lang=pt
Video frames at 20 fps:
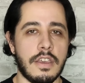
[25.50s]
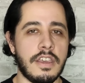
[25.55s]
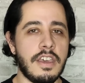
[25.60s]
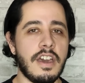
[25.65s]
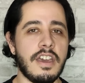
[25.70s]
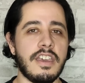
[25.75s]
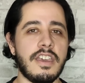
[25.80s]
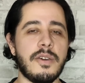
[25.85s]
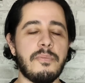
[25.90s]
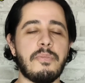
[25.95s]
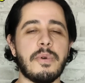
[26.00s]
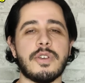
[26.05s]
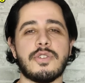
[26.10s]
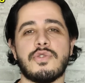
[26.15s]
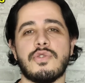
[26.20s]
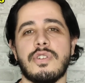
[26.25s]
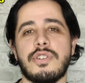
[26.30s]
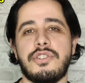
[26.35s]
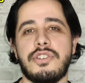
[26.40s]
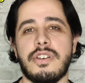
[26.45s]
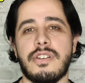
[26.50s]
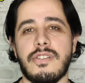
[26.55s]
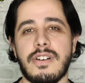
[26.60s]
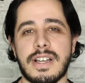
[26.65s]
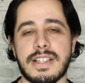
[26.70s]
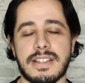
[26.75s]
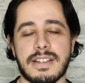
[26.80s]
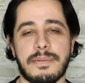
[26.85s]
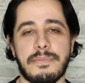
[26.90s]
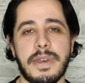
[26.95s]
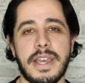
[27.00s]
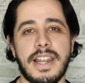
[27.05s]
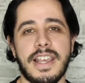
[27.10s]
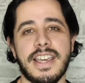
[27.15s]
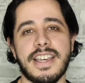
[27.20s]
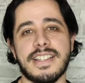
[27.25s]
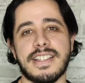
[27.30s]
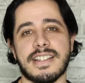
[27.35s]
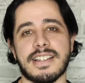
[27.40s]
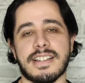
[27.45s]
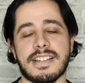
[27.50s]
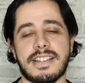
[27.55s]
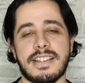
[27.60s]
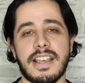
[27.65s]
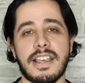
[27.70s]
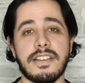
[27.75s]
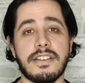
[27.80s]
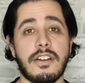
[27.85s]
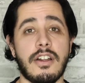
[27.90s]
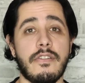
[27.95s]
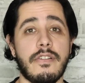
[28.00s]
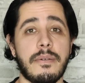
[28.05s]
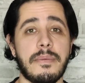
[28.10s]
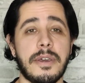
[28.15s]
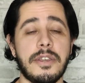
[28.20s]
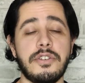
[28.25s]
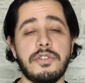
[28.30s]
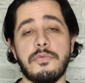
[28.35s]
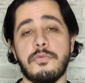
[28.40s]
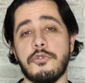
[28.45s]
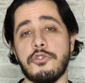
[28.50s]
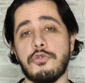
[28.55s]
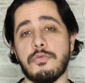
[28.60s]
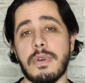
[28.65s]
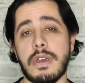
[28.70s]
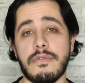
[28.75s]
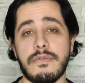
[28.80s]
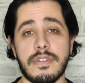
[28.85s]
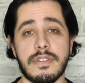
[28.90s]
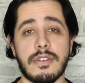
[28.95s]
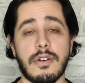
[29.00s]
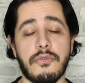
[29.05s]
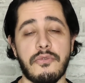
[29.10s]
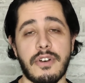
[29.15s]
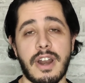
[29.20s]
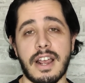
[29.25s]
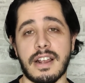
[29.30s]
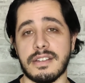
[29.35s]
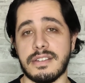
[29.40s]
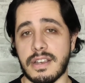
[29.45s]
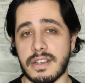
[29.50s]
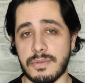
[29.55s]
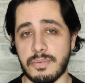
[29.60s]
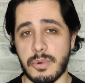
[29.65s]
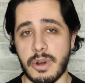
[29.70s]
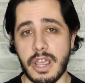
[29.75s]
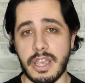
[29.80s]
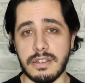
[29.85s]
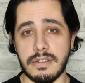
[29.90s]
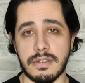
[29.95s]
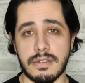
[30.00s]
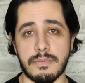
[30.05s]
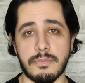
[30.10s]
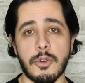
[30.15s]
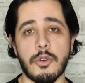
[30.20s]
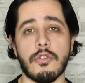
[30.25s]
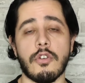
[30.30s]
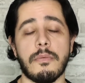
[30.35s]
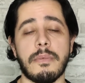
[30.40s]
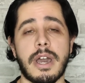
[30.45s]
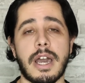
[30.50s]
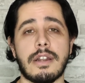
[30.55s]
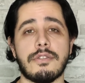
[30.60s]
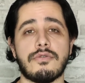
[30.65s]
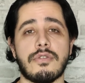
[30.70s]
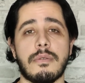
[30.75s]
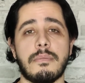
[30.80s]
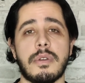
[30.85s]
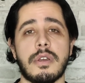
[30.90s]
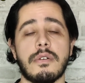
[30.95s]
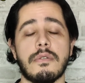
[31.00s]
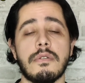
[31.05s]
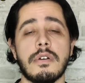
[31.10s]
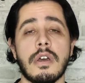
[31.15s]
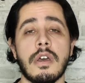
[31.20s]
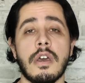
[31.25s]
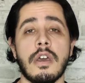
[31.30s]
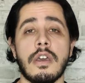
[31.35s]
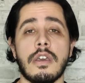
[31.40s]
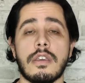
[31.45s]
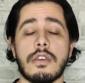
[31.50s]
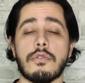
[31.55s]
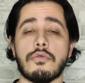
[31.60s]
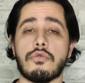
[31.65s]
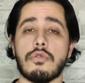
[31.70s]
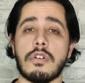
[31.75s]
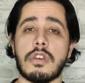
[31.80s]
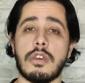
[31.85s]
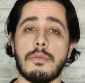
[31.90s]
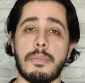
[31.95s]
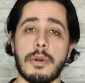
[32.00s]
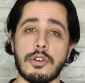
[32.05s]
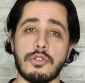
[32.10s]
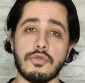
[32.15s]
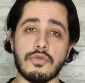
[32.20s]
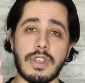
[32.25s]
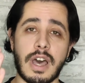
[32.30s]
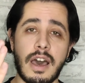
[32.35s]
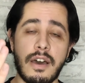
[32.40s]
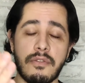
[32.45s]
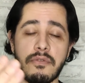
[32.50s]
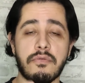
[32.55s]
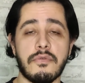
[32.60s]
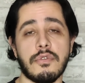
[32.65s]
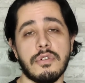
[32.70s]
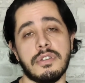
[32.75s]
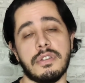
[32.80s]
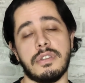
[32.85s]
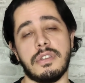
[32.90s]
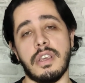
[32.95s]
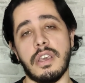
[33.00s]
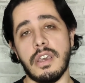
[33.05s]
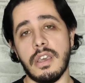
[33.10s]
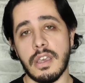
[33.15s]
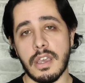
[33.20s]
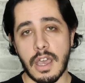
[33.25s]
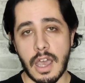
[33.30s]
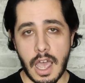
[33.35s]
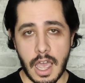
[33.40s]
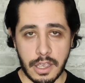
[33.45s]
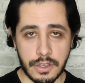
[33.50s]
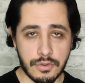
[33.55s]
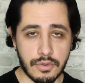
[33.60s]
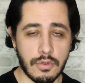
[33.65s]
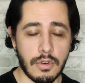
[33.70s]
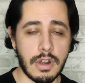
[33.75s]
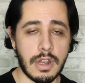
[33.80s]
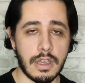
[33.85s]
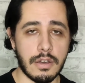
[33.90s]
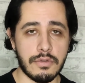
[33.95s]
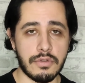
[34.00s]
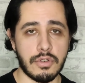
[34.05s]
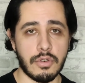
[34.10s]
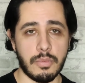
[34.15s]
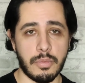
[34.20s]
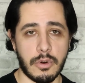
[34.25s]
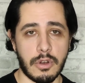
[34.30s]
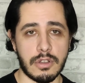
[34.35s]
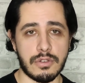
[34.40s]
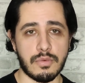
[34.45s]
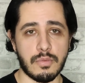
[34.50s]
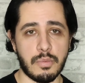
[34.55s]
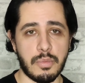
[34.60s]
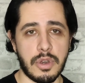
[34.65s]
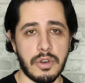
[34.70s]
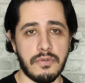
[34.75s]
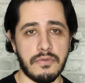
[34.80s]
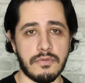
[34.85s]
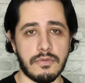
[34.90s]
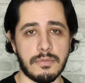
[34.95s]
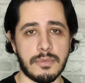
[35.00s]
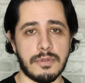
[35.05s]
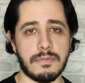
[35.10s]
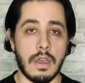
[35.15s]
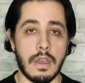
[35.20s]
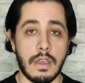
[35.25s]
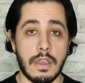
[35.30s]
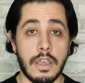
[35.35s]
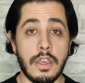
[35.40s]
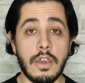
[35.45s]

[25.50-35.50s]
E aí, pessoa cheirosa, beleza? Seja novamente muito bem-vindo ao Fragrance Express. Meu nome é Alisson Abreu e eu tô aqui para ajudar você a escolher o seu próximo perfume.